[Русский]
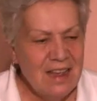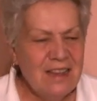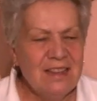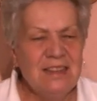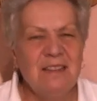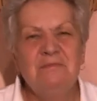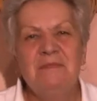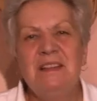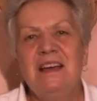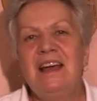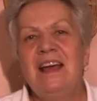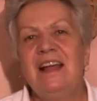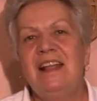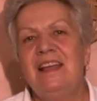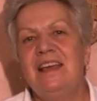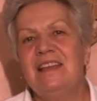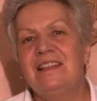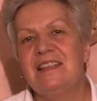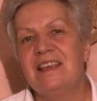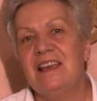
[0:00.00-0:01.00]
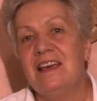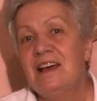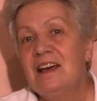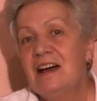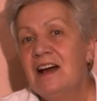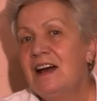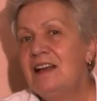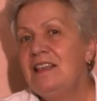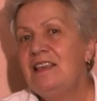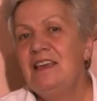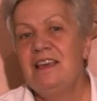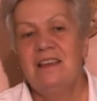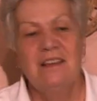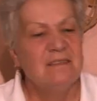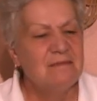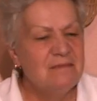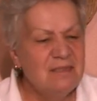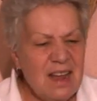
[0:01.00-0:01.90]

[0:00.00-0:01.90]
Это многолетки. Они